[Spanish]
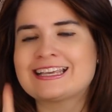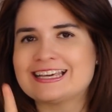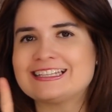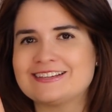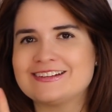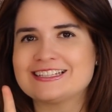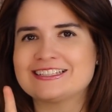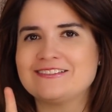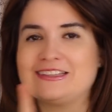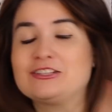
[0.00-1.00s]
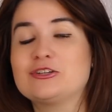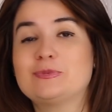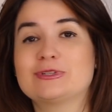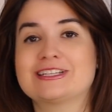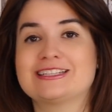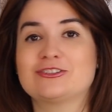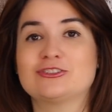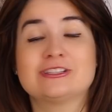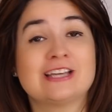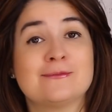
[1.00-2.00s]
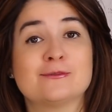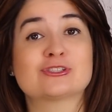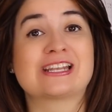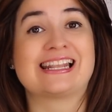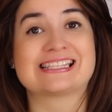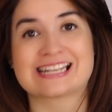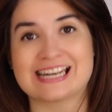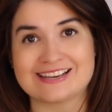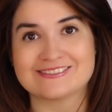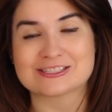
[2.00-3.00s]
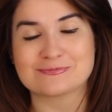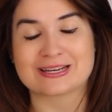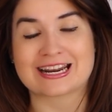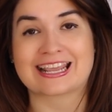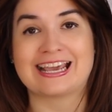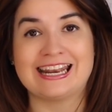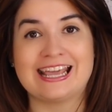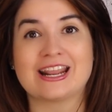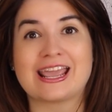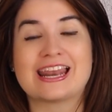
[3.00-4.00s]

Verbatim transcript: Quédate a ver este vídeo porque te contamos las claves para regalar